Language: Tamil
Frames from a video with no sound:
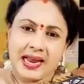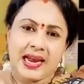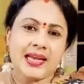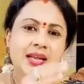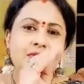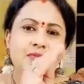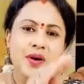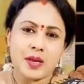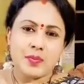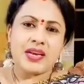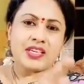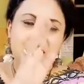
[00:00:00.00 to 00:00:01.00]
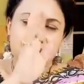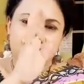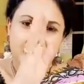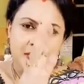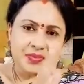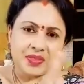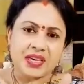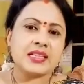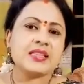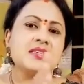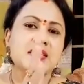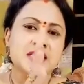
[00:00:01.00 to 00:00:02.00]
நெகட்டிவ் வைப்ரேஷன் எல்லாம்
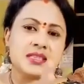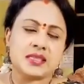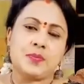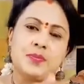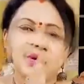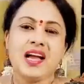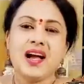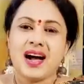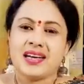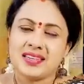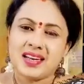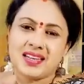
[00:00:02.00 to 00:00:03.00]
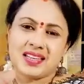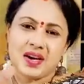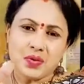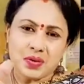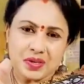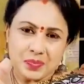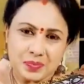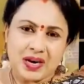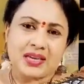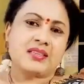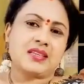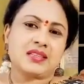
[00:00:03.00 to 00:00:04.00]
தடுத்து நிறுத்தப்படும் அதனால தான் ஒரு
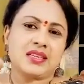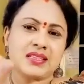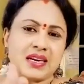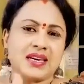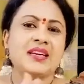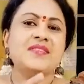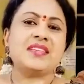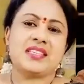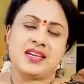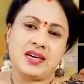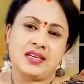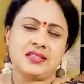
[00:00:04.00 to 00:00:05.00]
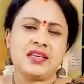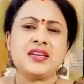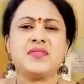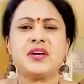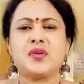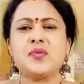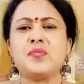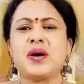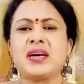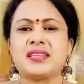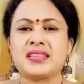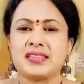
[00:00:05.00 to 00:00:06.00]
பாத்திரத்தை தண்ணி வச்சாங்க சரி வெறும்
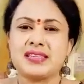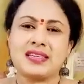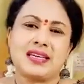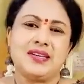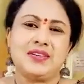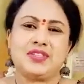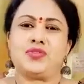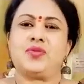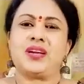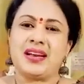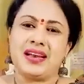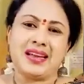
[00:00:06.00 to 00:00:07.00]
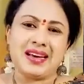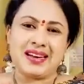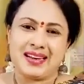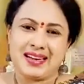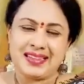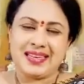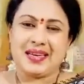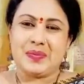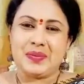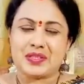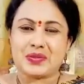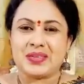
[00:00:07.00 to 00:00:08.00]
பாத்திரத்தில் தண்ணி வச்சோன்னா நல்லா இருக்காதே
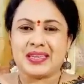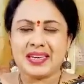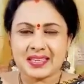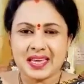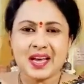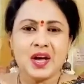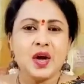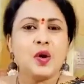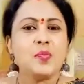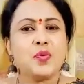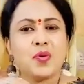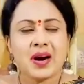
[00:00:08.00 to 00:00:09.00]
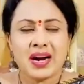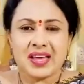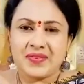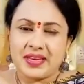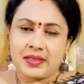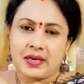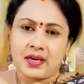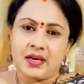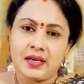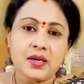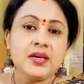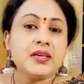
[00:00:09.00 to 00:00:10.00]
அப்படின்னு சொல்லிட்டு அதில் பூக்களை
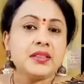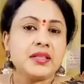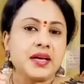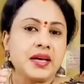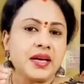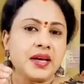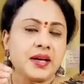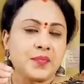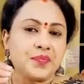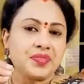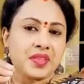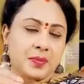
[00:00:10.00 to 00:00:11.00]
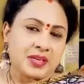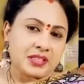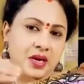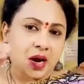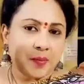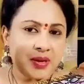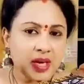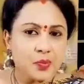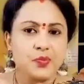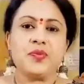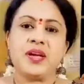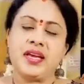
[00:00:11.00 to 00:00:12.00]
வைத்தார்கள் இந்த நம்ம சாமிக்கு
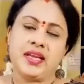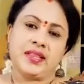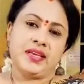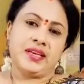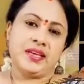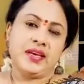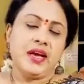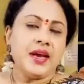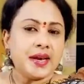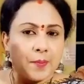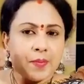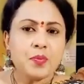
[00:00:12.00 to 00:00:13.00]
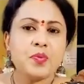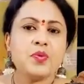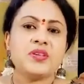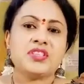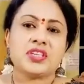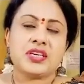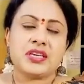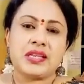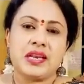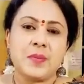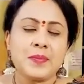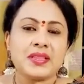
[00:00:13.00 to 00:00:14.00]
பூ வைக்கிறது நம்ம பூ
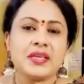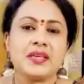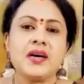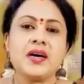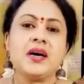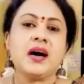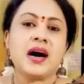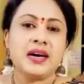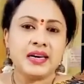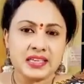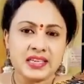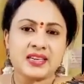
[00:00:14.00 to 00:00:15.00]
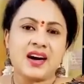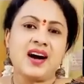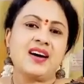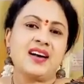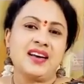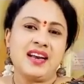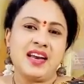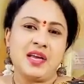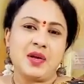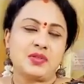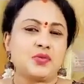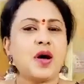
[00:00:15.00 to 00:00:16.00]
வச்சுக்கிறது எல்லாம் பார்த்திங்கன்னா அழகுக்காக
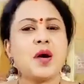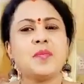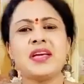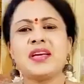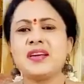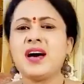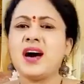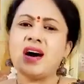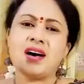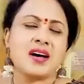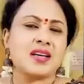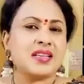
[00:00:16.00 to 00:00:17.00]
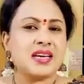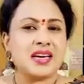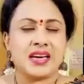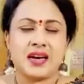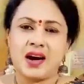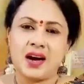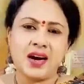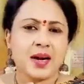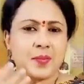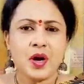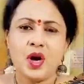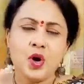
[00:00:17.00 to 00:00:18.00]
நினைக்கிறோம் சுவாமிக்குன்னா ஆராதிக்கிறதுக்காக
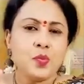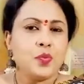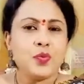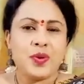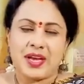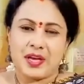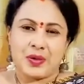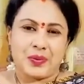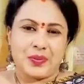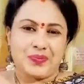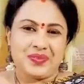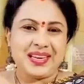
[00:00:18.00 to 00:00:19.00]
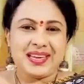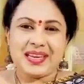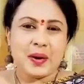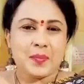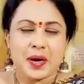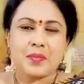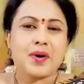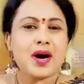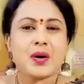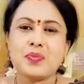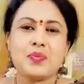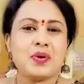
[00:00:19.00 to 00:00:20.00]
நம்ம பூ வைக்கிறோம் இல்லையா
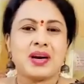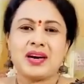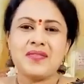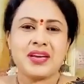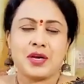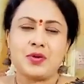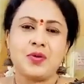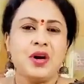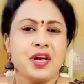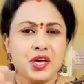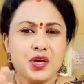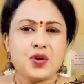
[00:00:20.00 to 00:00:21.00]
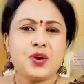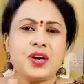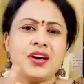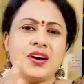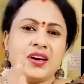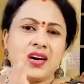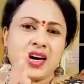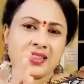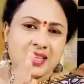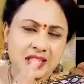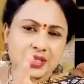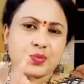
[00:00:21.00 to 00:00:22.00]
மனமான பூக்களை வைக்கிறோம் இன்னொன்று
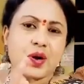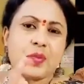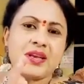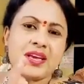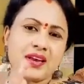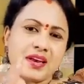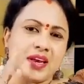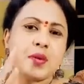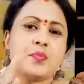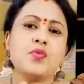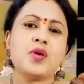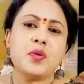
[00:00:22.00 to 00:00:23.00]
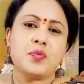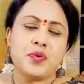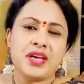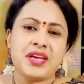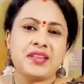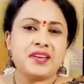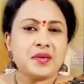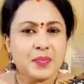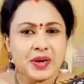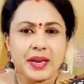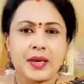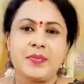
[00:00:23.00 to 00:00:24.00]
அந்தந்த சுவாமிக்கு என்னென்ன பூக்கள் பிடிக்குதுன்னு
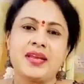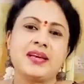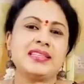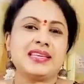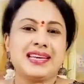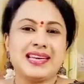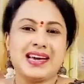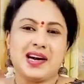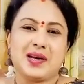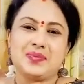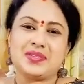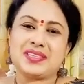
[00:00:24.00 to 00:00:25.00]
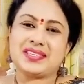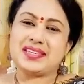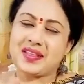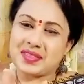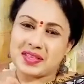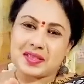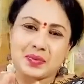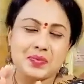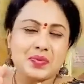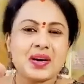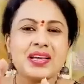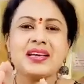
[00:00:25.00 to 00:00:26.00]
இப்போ நிறைய பேருக்கு தெரிய ஆரம்பிச்சிருச்சு அந்தந்த
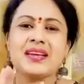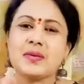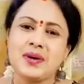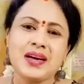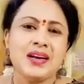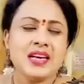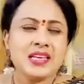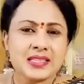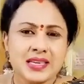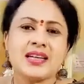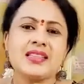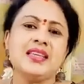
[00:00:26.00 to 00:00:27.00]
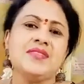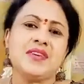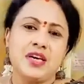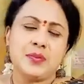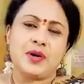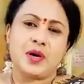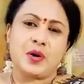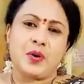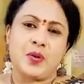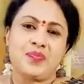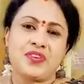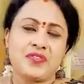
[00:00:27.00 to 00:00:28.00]
பூக்களே நம்ம சாத்தி
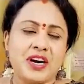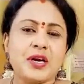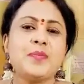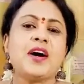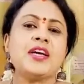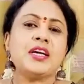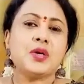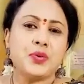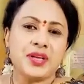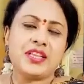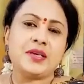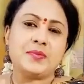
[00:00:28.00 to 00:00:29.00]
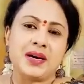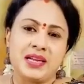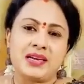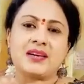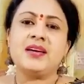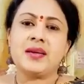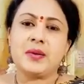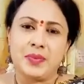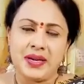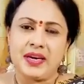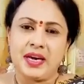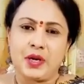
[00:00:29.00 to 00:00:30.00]
வழிபடுறோம் வழிபாட்டுக்குரியது மலர்கள்
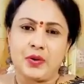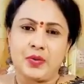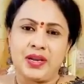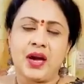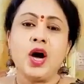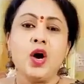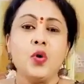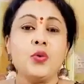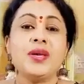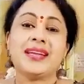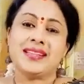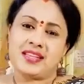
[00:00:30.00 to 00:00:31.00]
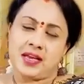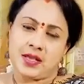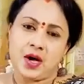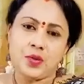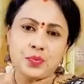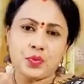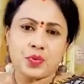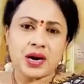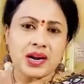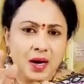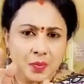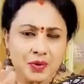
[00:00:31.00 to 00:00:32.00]
அப்படின்னு நினைக்கிறோம் இல்லையா உயர்ந்தது அதாவது
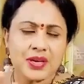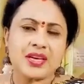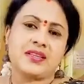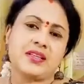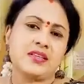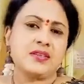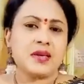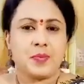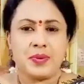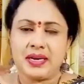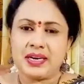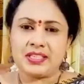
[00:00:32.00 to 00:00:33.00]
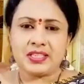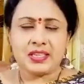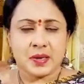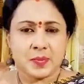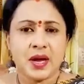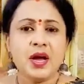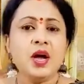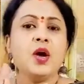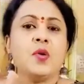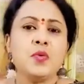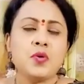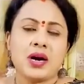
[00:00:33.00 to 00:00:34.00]
பூக்கள் எல்லாம் உயர்ந்தது அப்படின்னு நினச்சிட்டு நம்ம
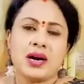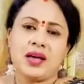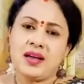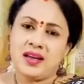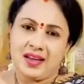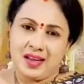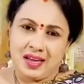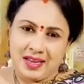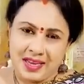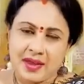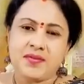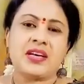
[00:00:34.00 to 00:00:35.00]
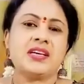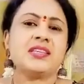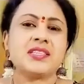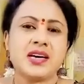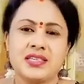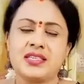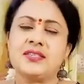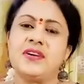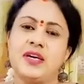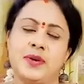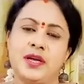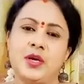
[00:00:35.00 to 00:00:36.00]
பூக்களை இறைவனுக்கு சாற்றி
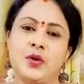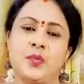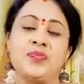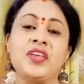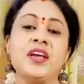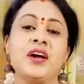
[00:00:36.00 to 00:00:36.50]
வழிபடுகிறோம்